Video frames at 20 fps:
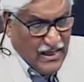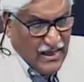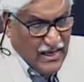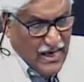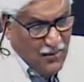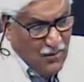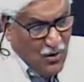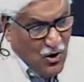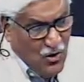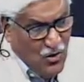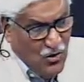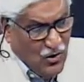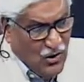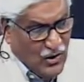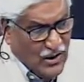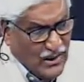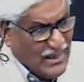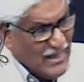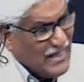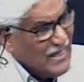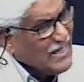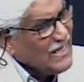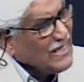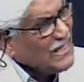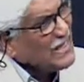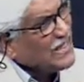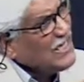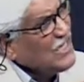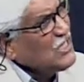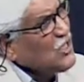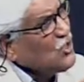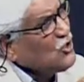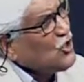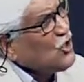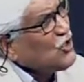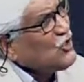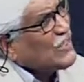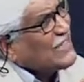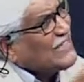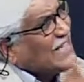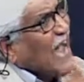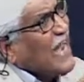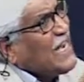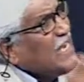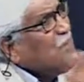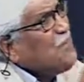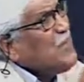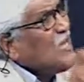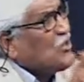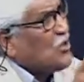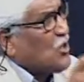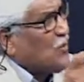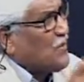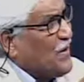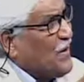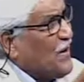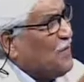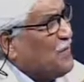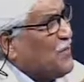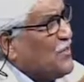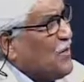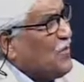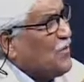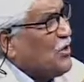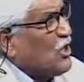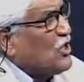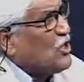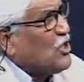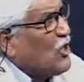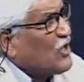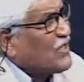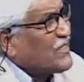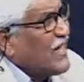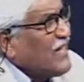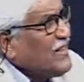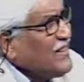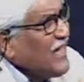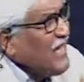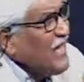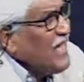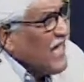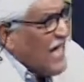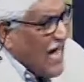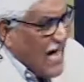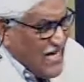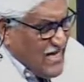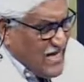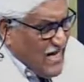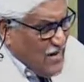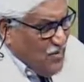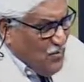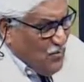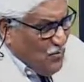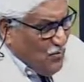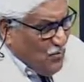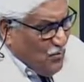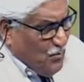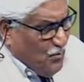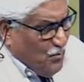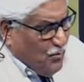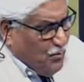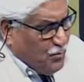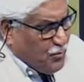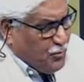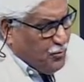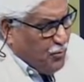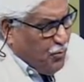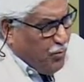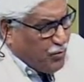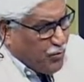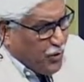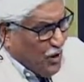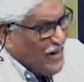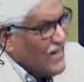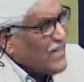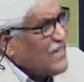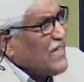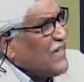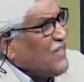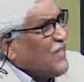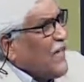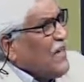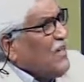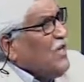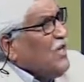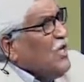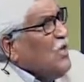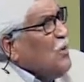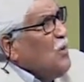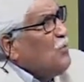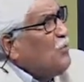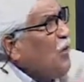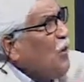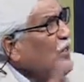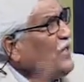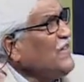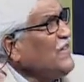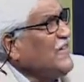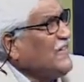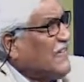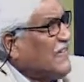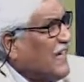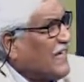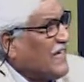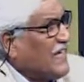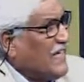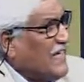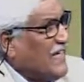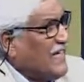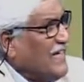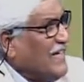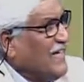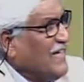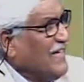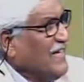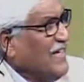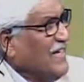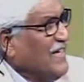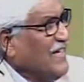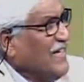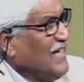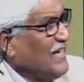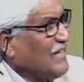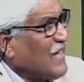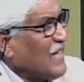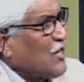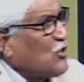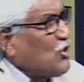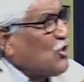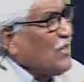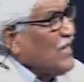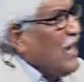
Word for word: এবং দ্বিতীয়টা হচ্ছে ডাইনামিক্স অফ এপিডেমিওলজি অর্থাৎ এই যে ছড়াচ্ছে তার প্রকৃতিটা কি তার সঙ্গে